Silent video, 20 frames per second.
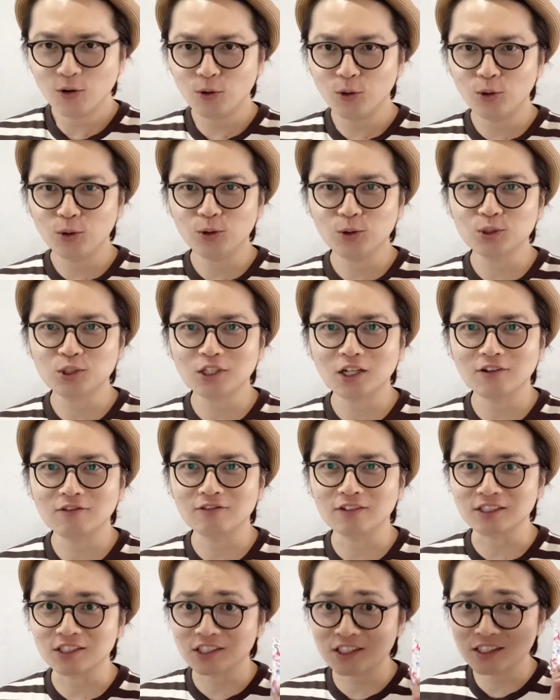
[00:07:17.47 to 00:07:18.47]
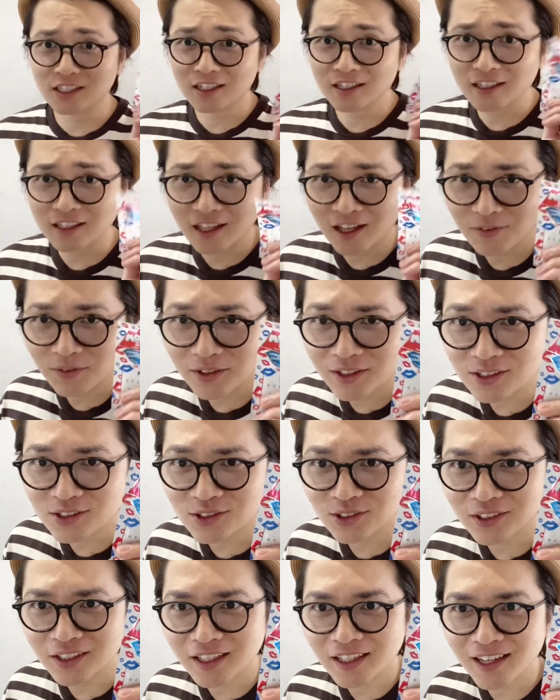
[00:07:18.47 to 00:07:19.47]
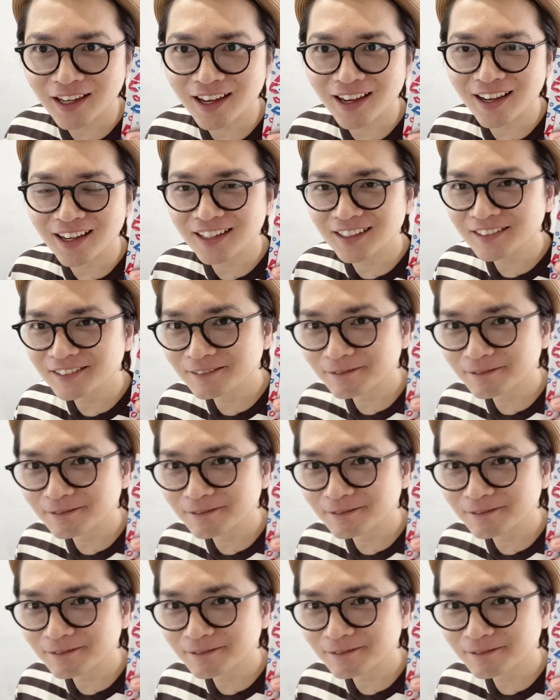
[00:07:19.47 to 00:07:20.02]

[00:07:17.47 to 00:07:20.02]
オーシャンはしなきゃダメでしょうね